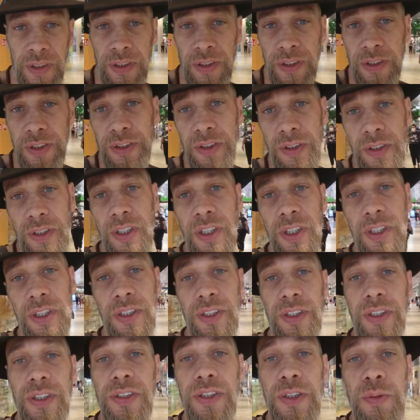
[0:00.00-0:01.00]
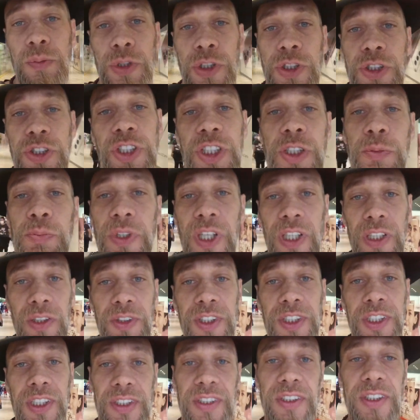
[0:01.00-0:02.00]
So, so musste ich mal
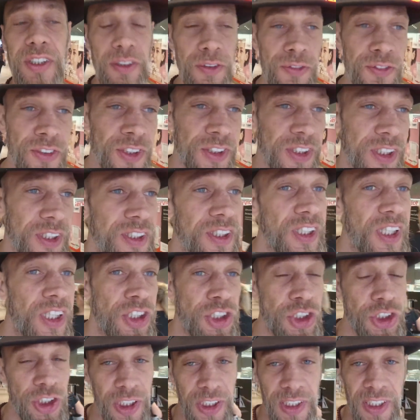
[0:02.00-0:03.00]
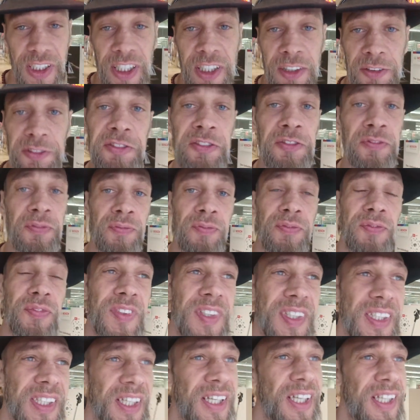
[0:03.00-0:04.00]
wieder tief in die Tasche greifen.
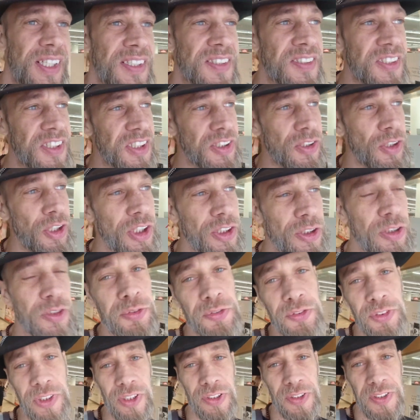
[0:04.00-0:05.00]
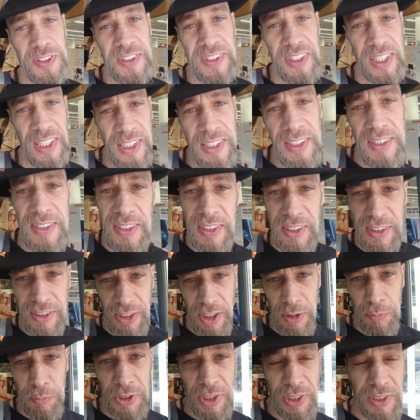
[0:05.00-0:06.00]
30,64
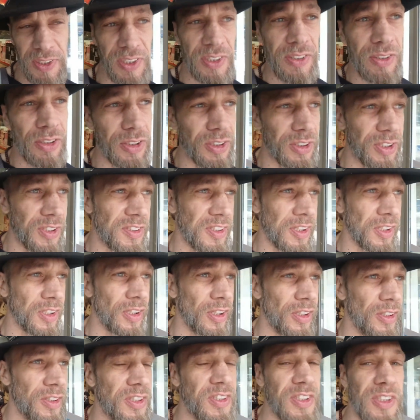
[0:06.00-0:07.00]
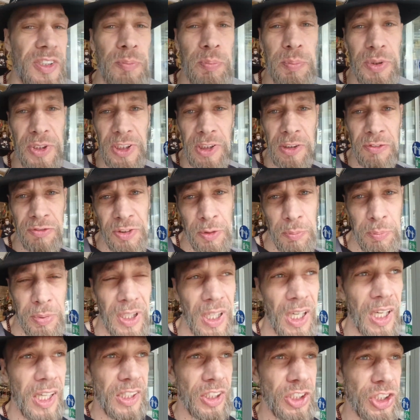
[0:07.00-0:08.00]
Euro haben jetzt da diese ganzen Briefe
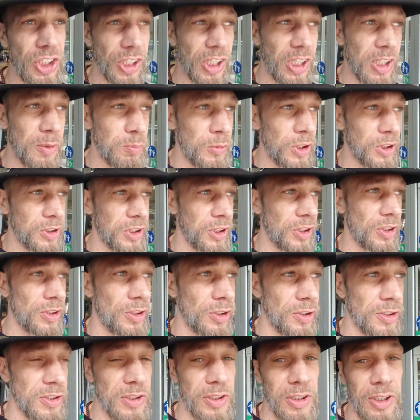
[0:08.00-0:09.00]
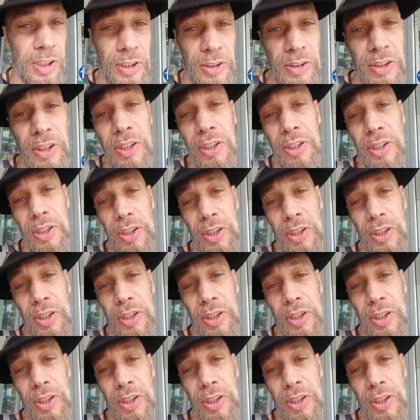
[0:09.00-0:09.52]
beeinschreiben mir gekostet.